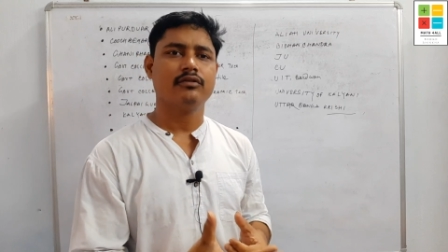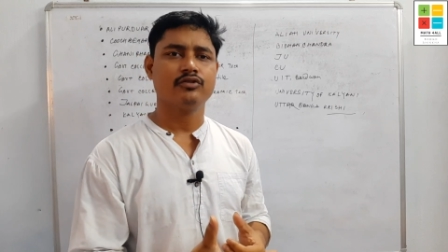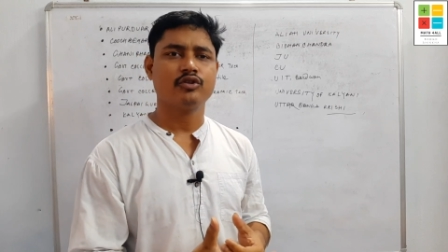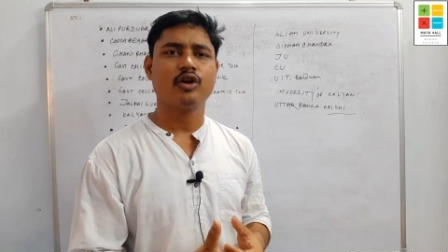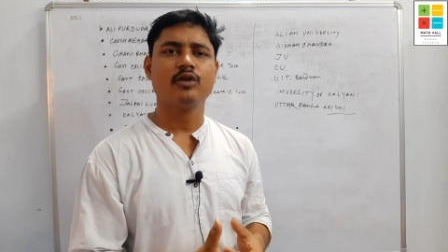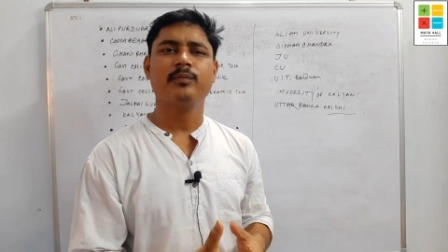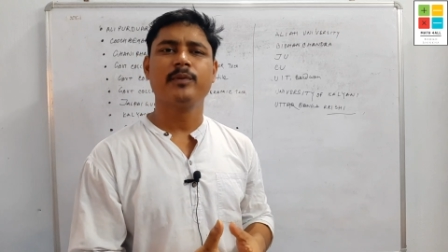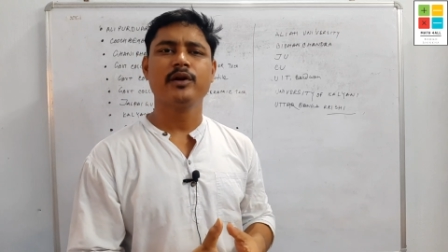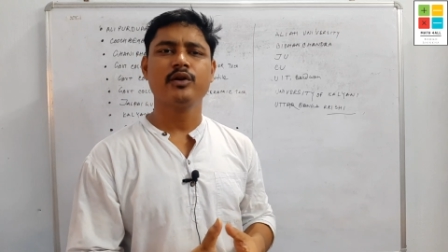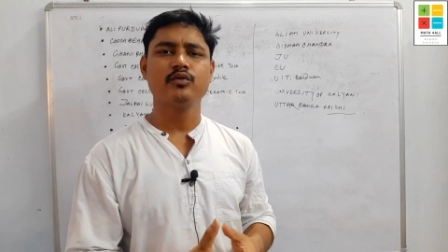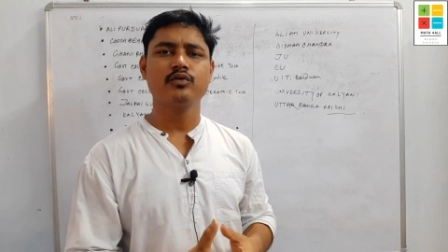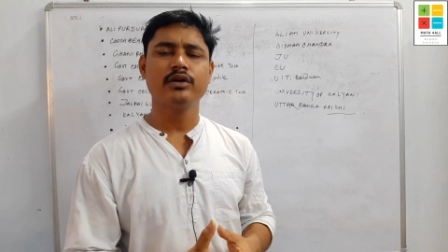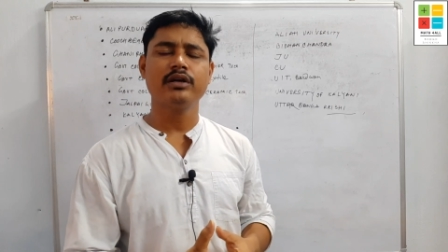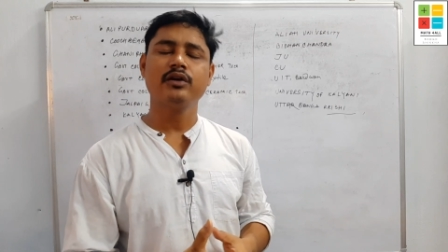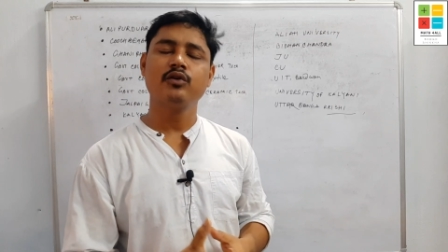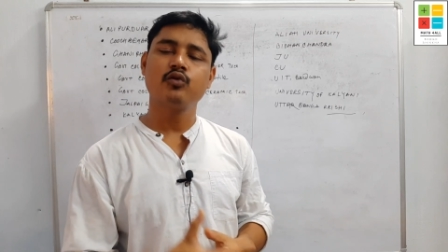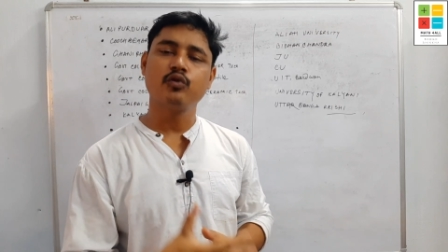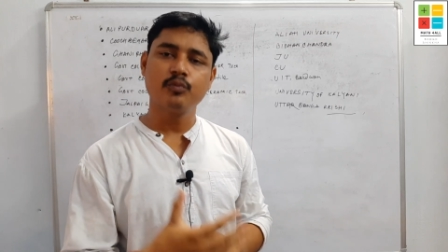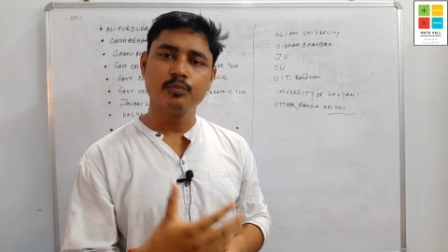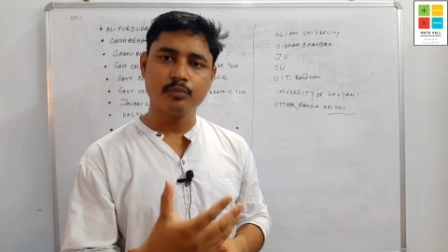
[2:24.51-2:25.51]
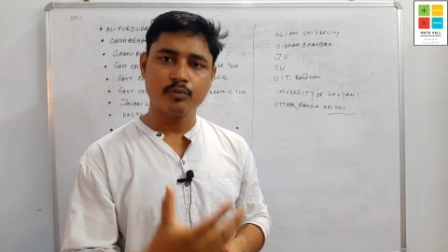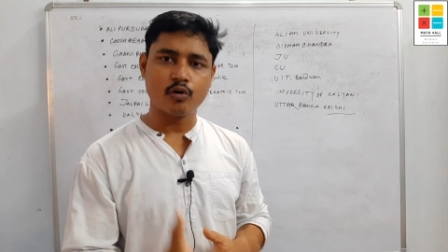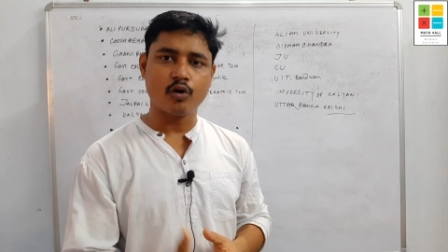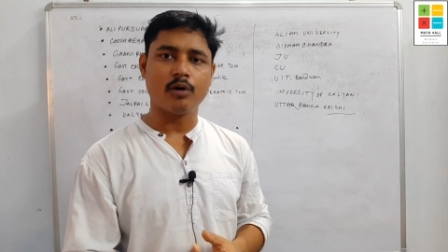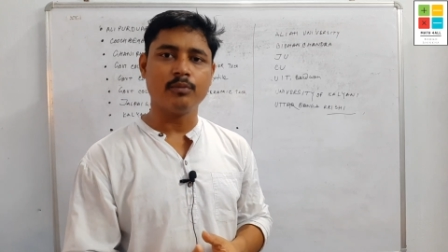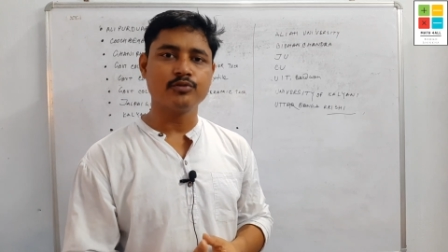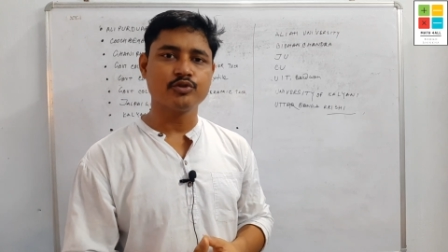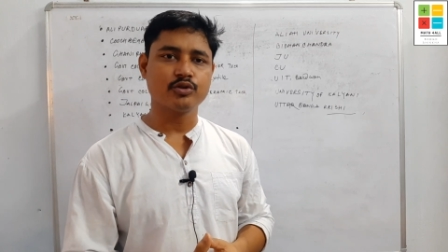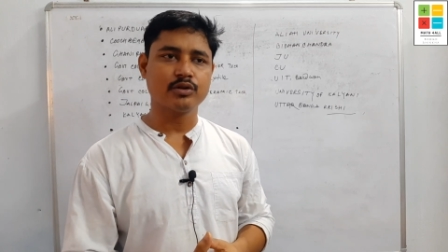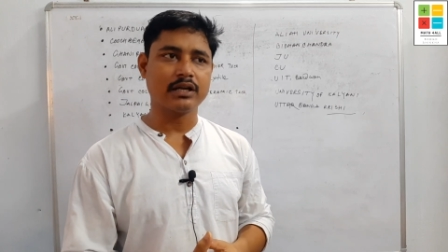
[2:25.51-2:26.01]
জলপাইগুড়ি খুব
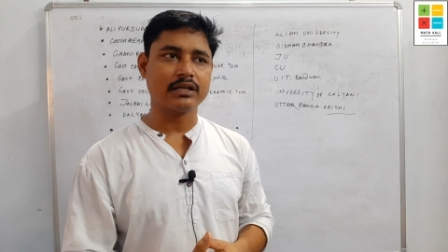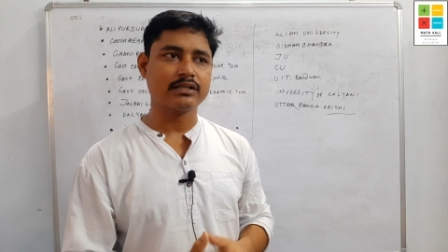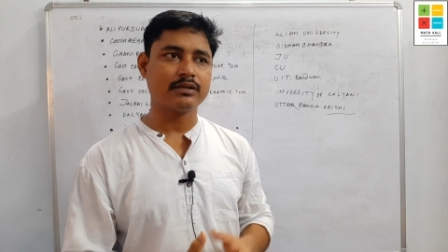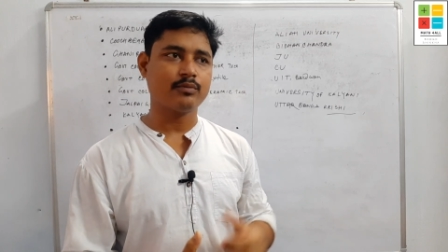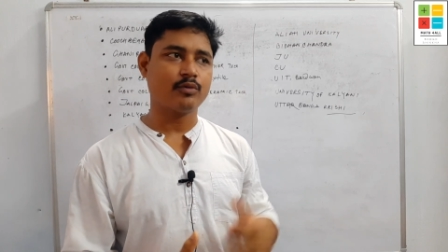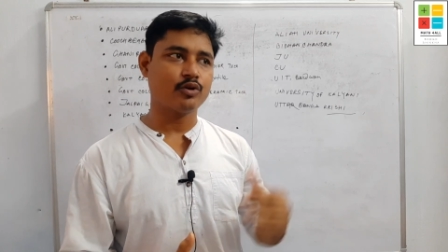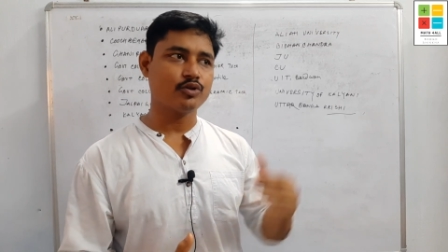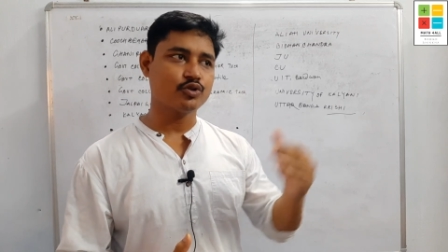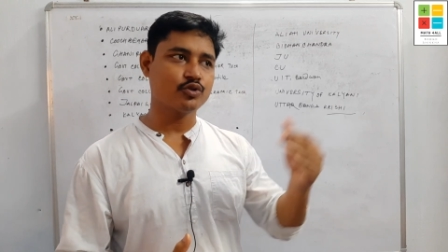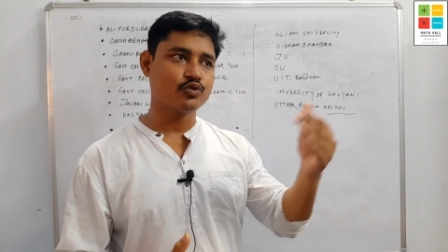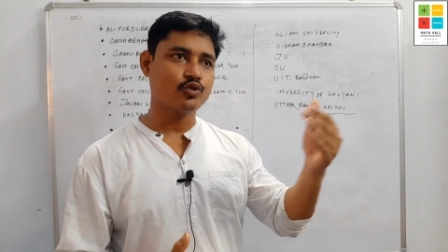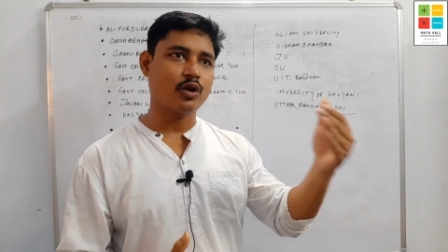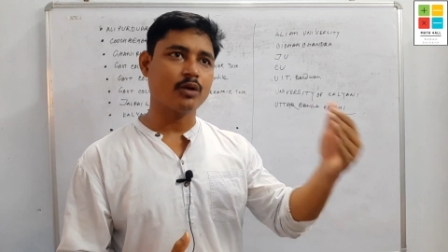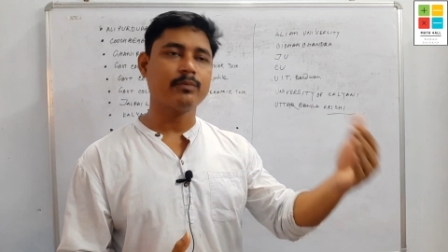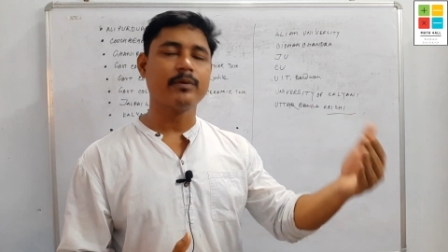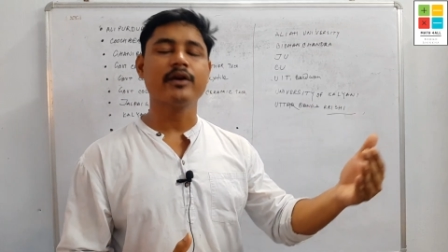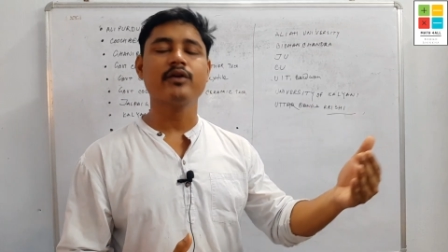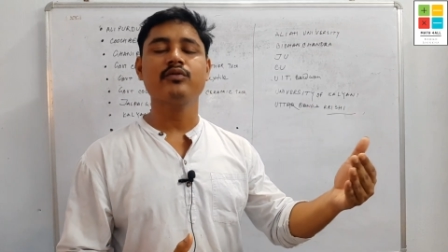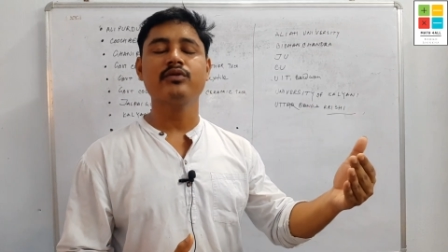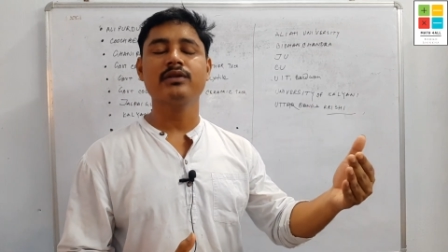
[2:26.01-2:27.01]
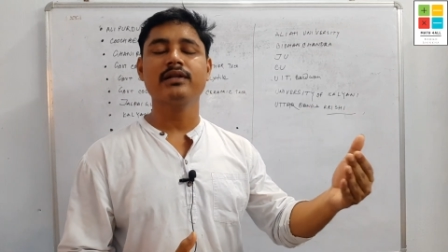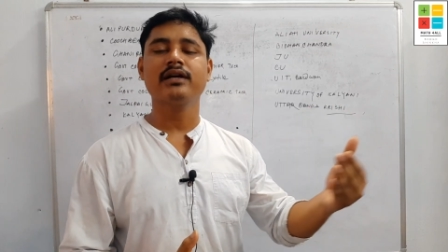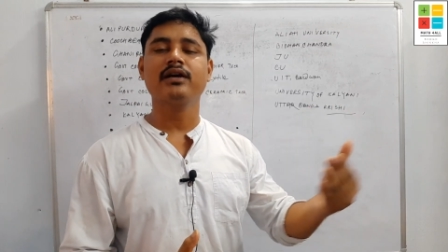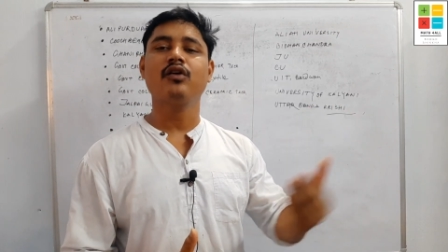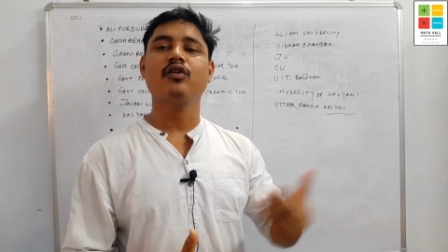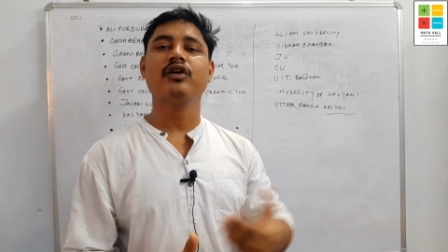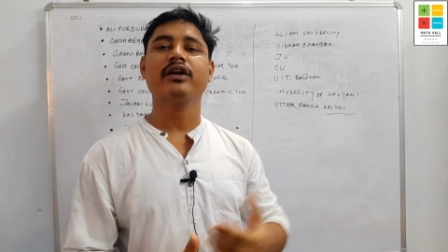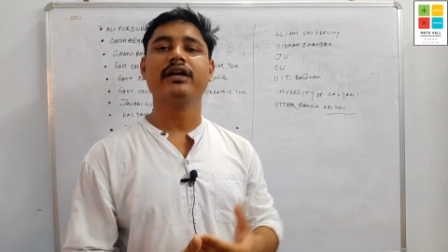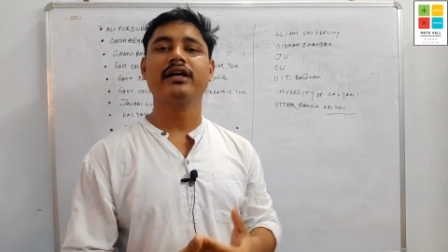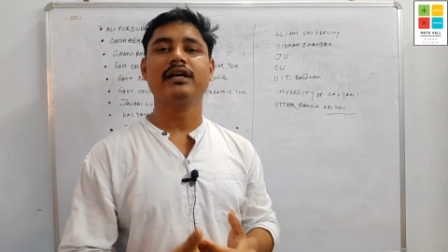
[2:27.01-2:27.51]
কমজন আসে বরঞ্চ জলপাইগুড়ি
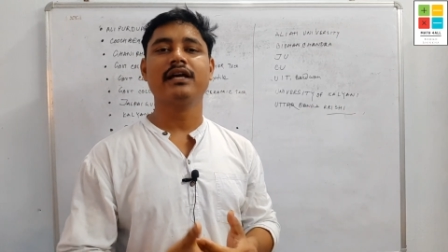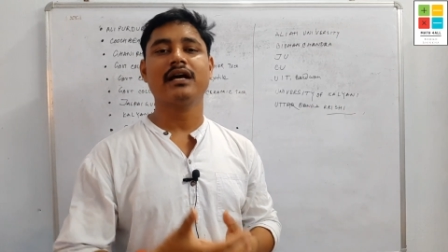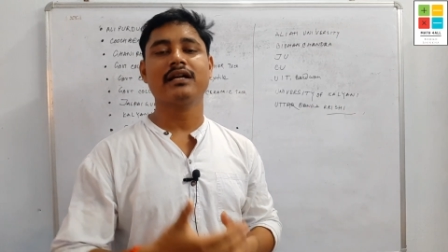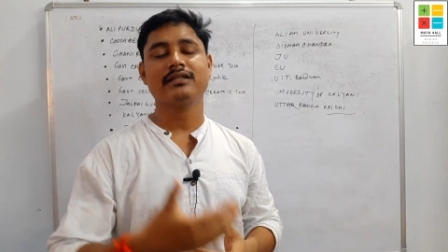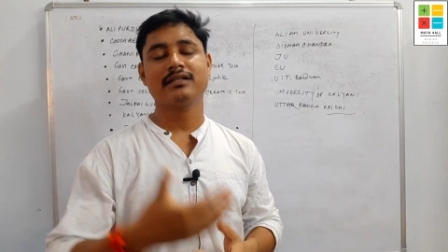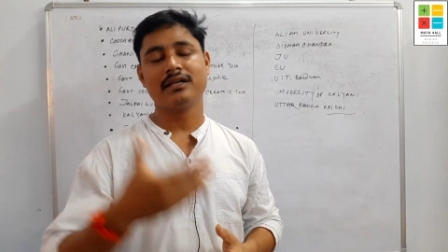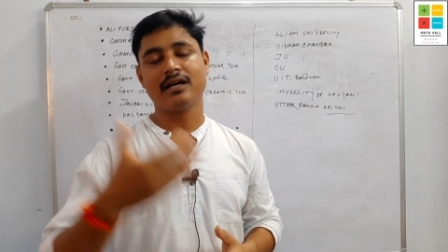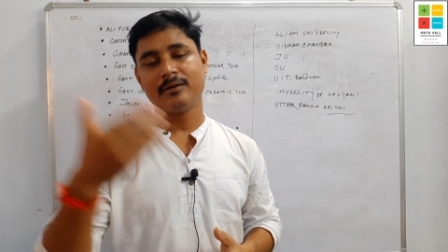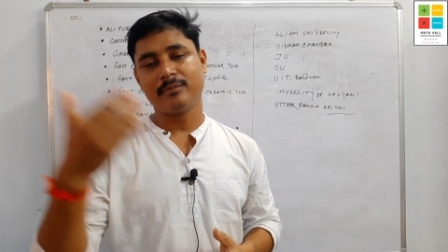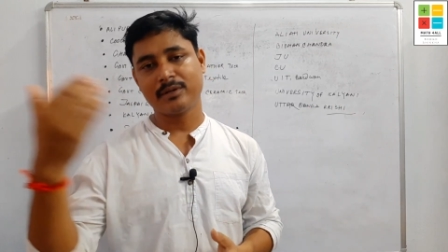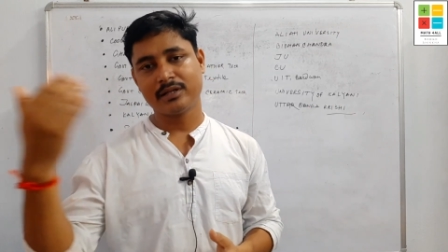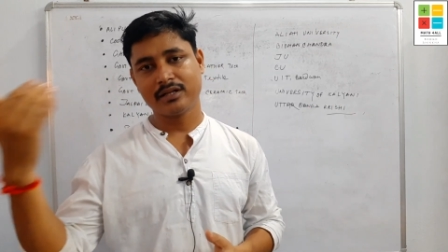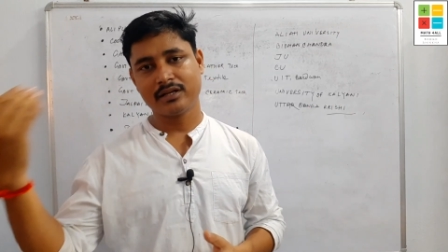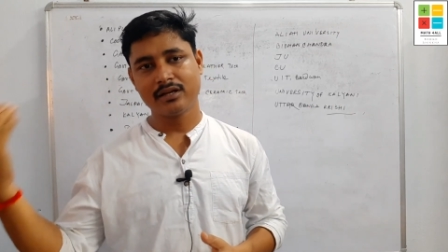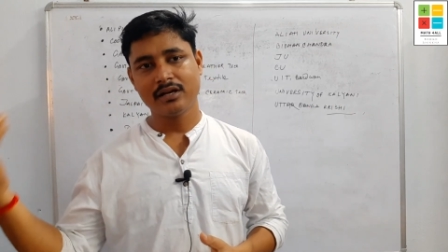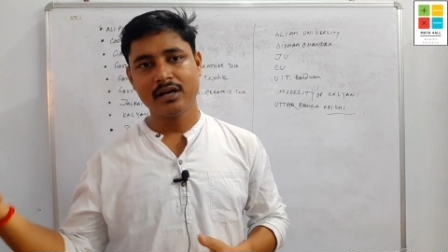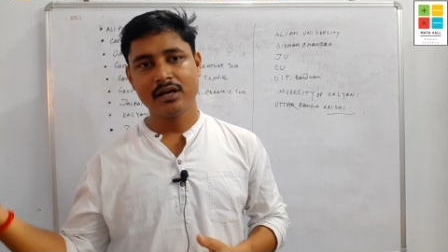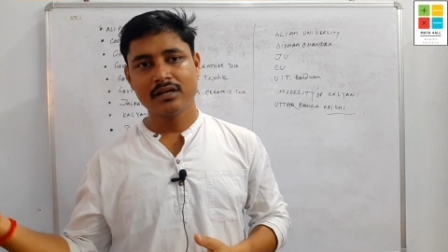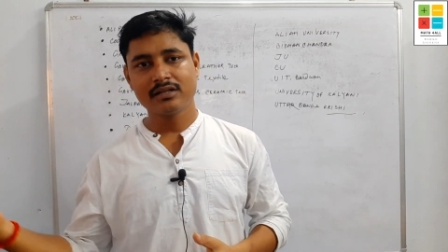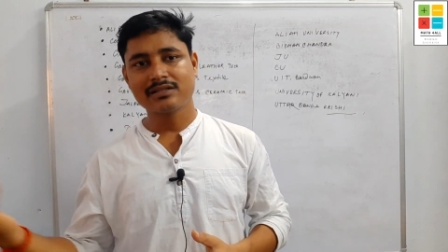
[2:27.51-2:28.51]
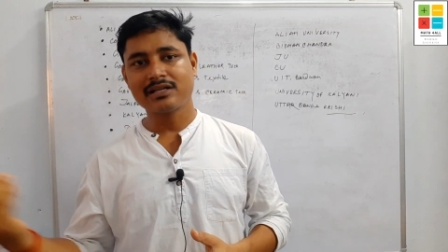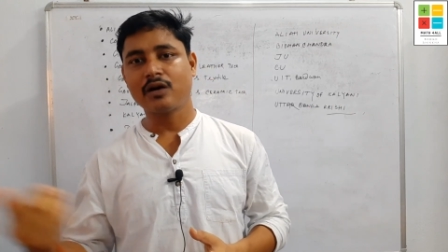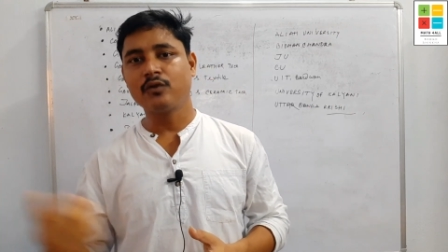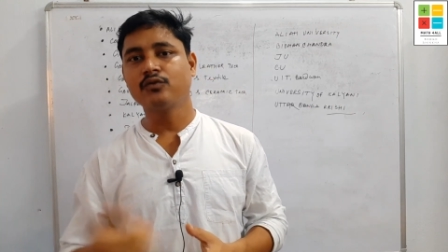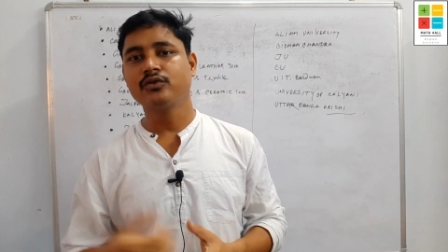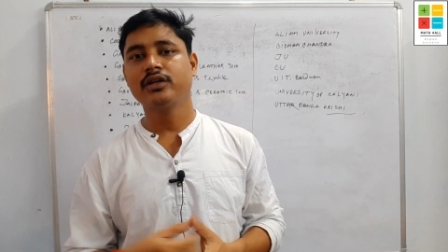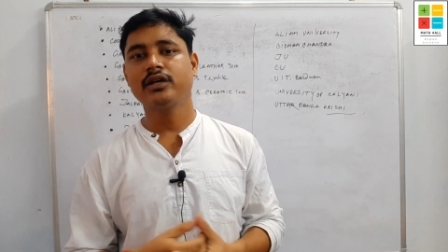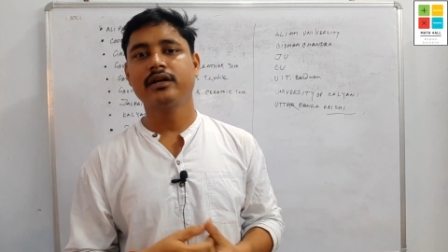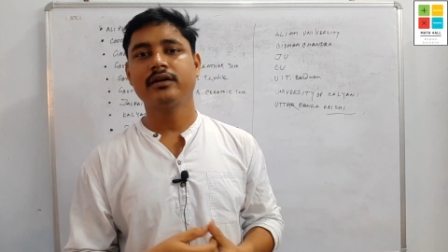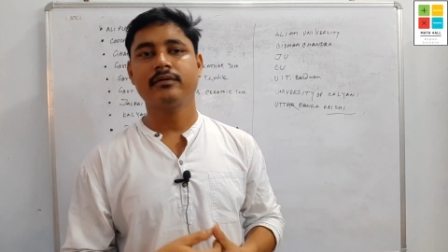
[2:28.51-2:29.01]
থেকে অনেকে আছে আমাদের
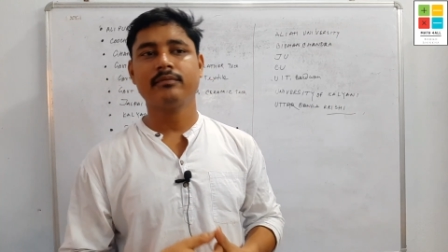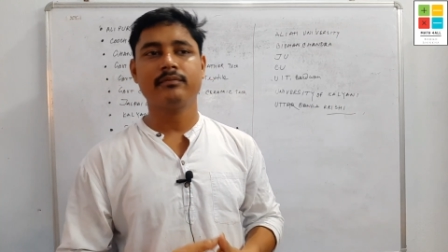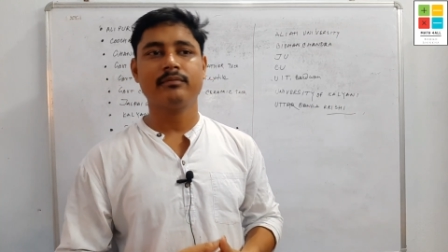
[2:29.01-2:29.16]
সাউথে